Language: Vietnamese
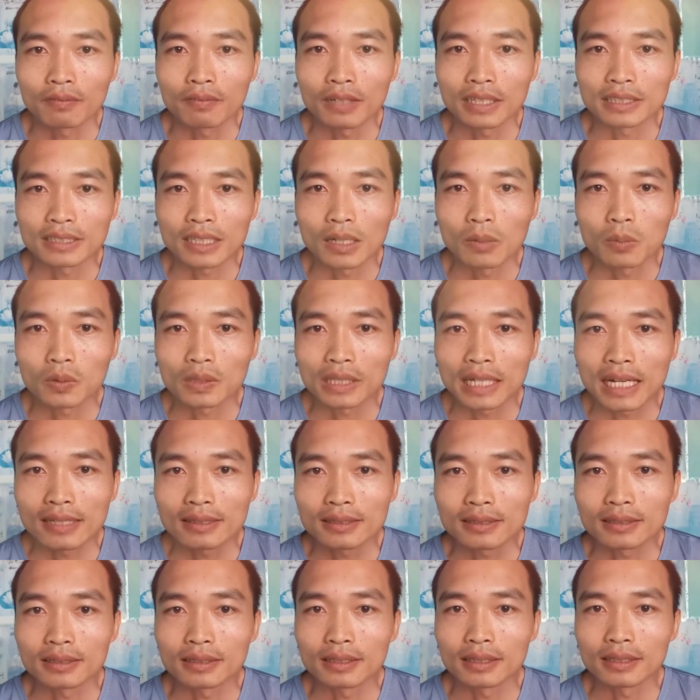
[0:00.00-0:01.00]
Và sau một
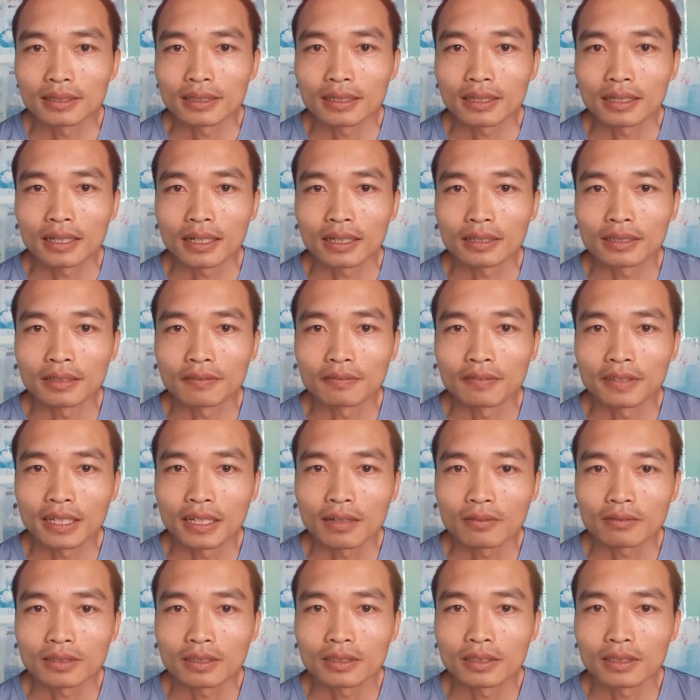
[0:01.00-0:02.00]
tháng rưỡi ở Thiền
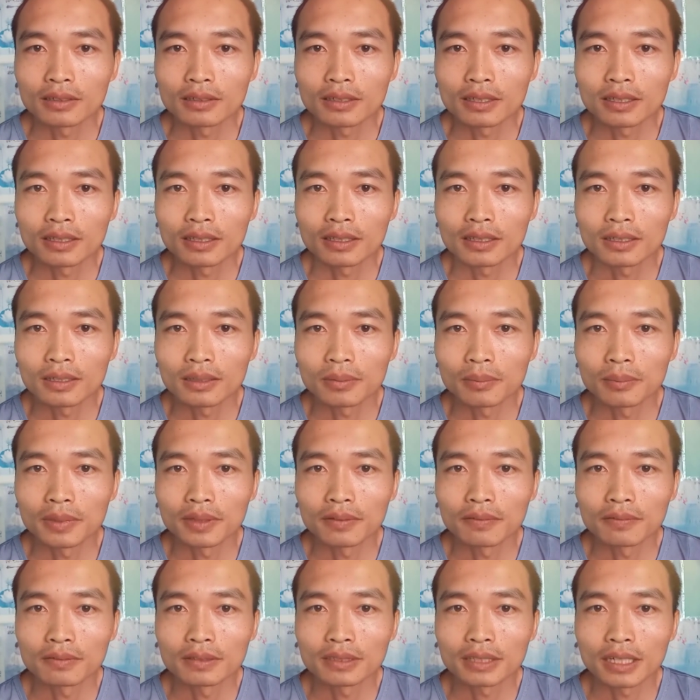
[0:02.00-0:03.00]
viện Long Tượng thì
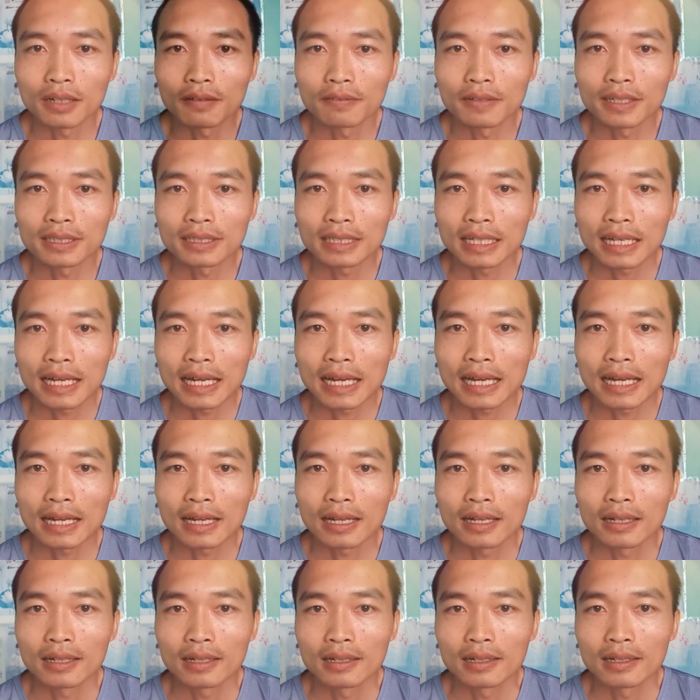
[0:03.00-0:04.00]
mình trở về
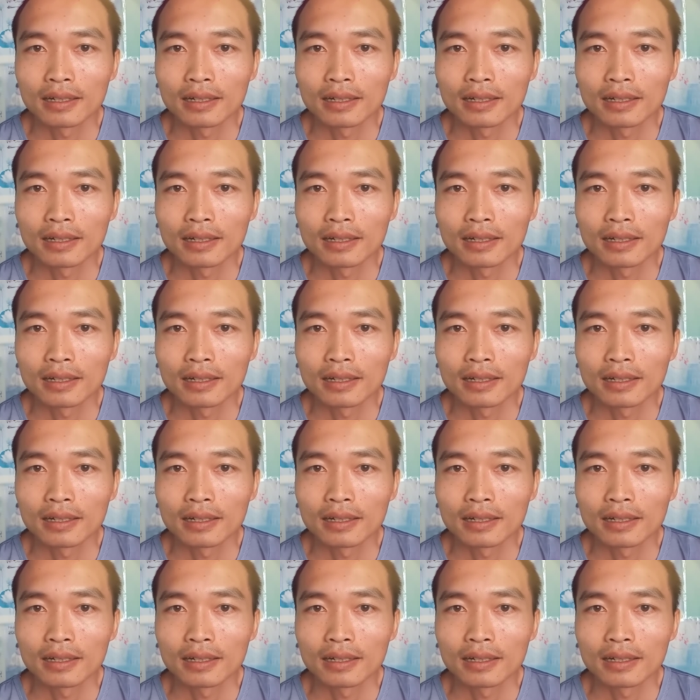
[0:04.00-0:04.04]
nhà.